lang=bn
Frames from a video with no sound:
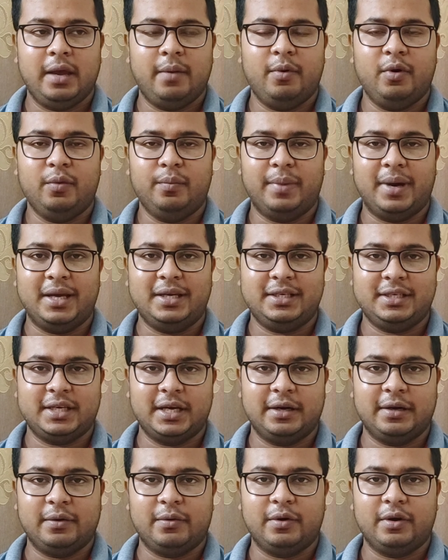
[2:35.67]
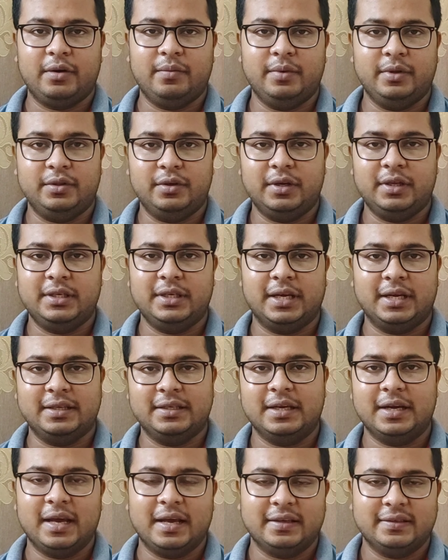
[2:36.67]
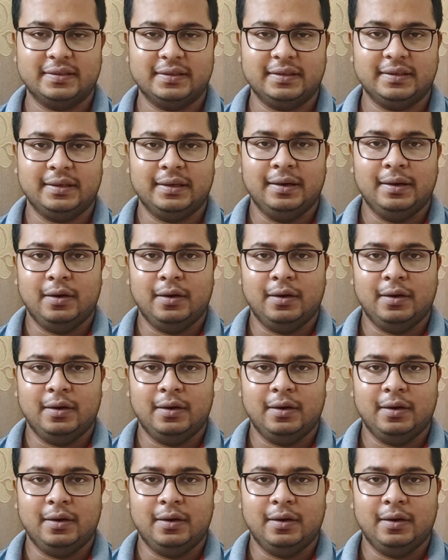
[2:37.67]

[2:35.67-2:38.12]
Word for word: এবং ২২ ক্যাটাগরির ভিতরে যারা যারা আছেন